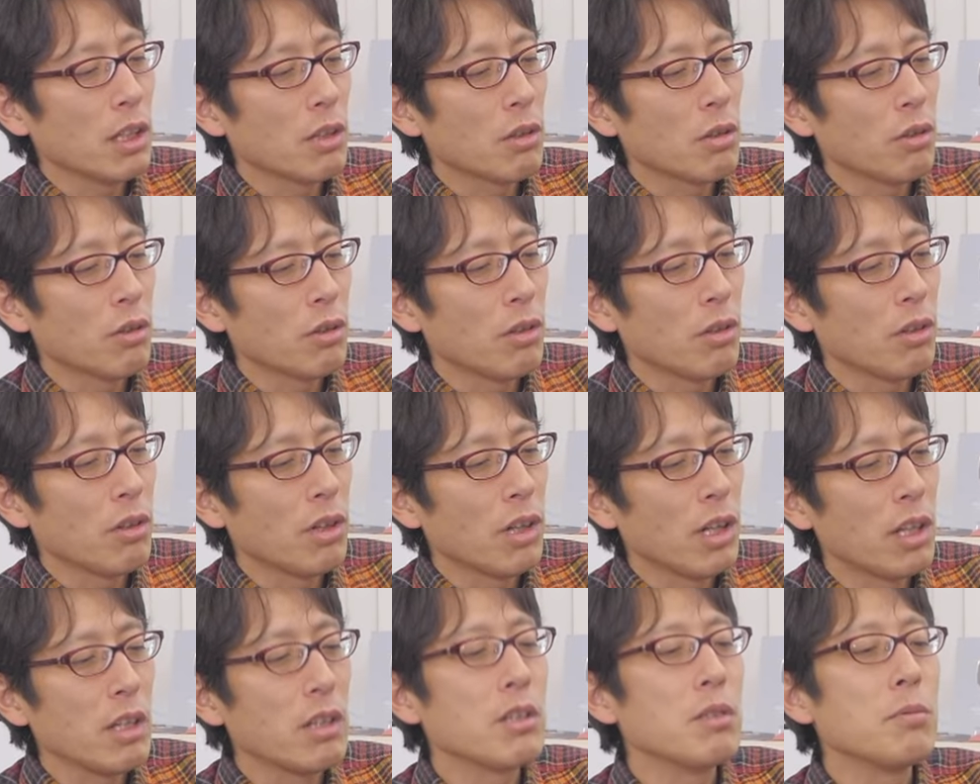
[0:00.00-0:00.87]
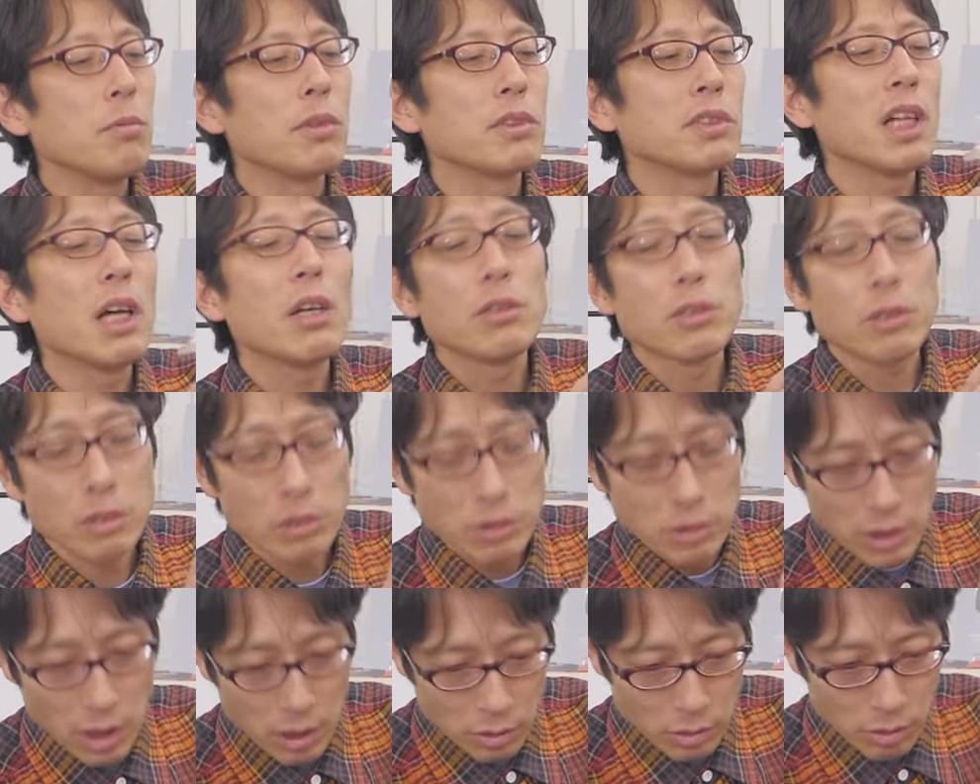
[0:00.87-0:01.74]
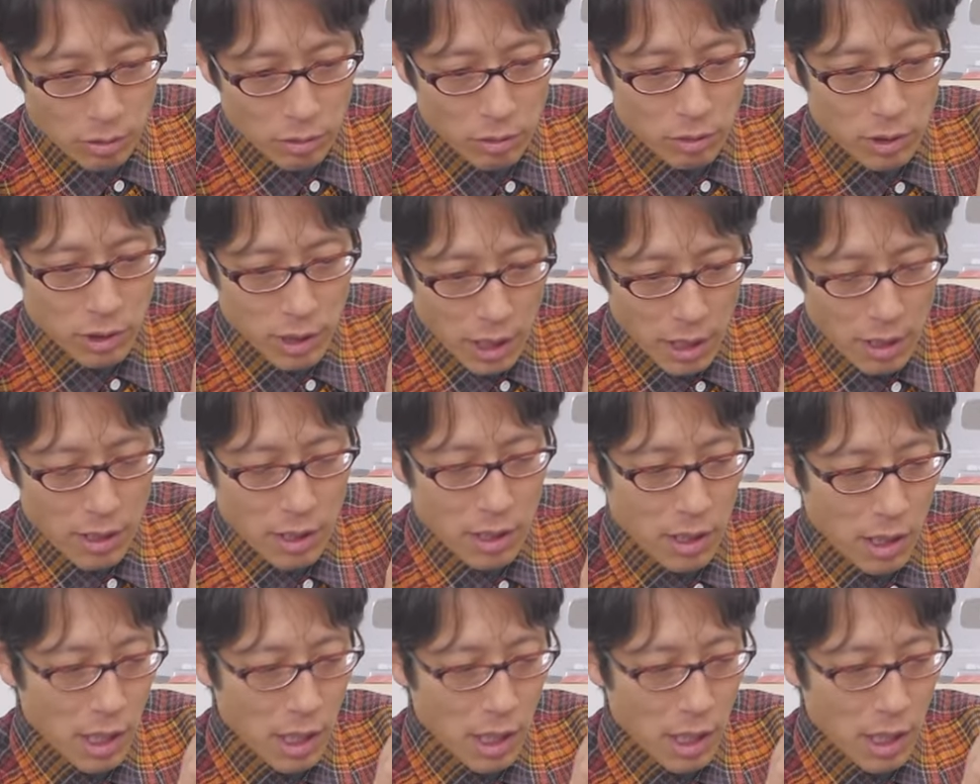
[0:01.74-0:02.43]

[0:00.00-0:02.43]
この育毛剤を作ったということね。